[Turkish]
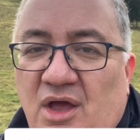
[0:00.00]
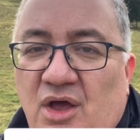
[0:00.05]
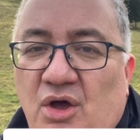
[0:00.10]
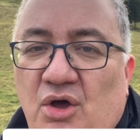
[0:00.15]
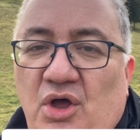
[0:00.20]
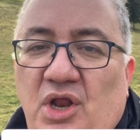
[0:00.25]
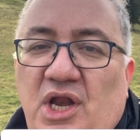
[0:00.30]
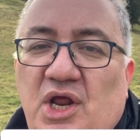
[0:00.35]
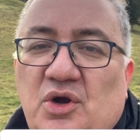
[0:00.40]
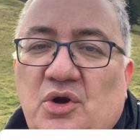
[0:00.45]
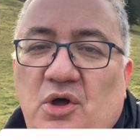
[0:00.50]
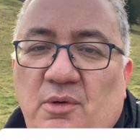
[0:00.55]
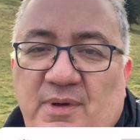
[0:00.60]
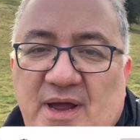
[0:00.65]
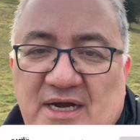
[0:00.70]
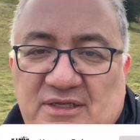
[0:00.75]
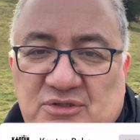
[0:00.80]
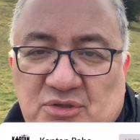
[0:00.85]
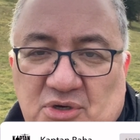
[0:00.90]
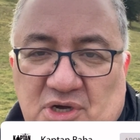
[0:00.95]
Öyle
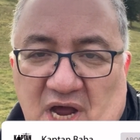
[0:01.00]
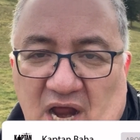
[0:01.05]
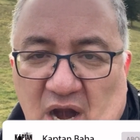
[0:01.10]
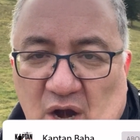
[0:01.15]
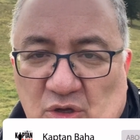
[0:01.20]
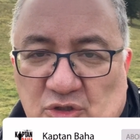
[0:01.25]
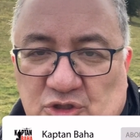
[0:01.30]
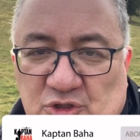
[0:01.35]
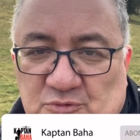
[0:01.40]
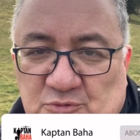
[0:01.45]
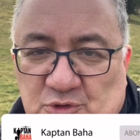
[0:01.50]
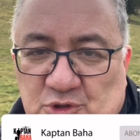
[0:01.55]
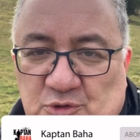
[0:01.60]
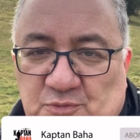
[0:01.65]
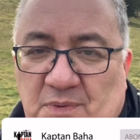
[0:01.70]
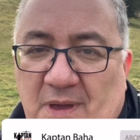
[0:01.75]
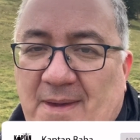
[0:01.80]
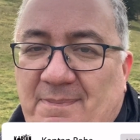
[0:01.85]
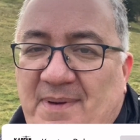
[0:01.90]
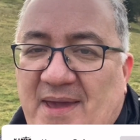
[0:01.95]
Roberto Carlos'muş,
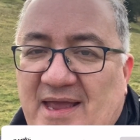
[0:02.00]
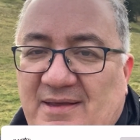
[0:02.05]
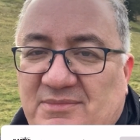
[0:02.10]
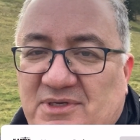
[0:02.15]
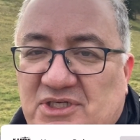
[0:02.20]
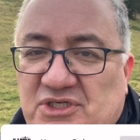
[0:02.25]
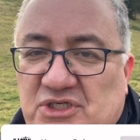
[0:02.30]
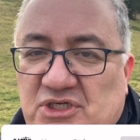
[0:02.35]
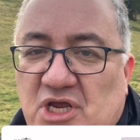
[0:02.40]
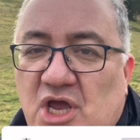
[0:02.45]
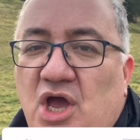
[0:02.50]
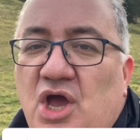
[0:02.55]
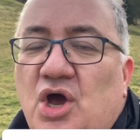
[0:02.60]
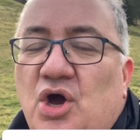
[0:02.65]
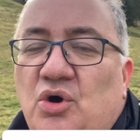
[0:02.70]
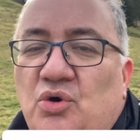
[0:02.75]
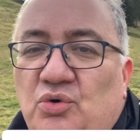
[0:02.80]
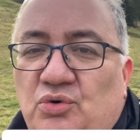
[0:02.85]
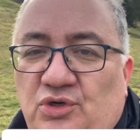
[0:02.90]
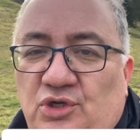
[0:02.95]
Pepe'ymiş.
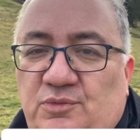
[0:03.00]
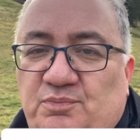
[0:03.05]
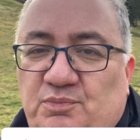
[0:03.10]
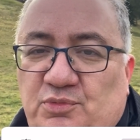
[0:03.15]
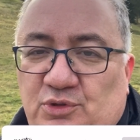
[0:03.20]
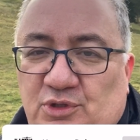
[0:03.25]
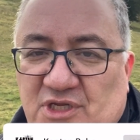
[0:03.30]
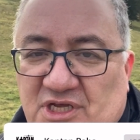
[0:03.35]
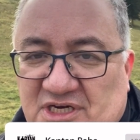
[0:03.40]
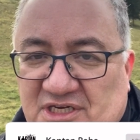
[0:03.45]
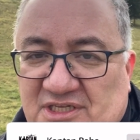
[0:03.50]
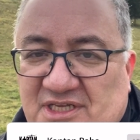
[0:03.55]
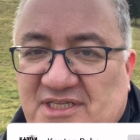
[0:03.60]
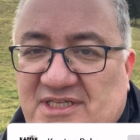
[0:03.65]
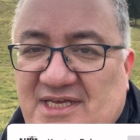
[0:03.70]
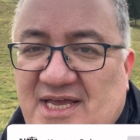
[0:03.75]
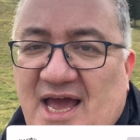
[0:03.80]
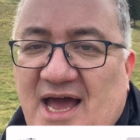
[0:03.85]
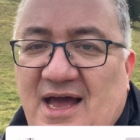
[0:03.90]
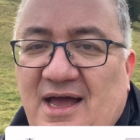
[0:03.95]
Unut bunları
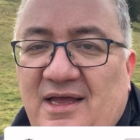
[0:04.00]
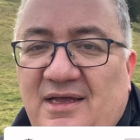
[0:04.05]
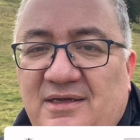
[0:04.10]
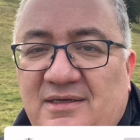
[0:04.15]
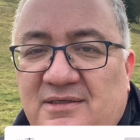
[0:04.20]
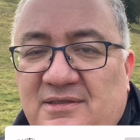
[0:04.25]
dedi ya.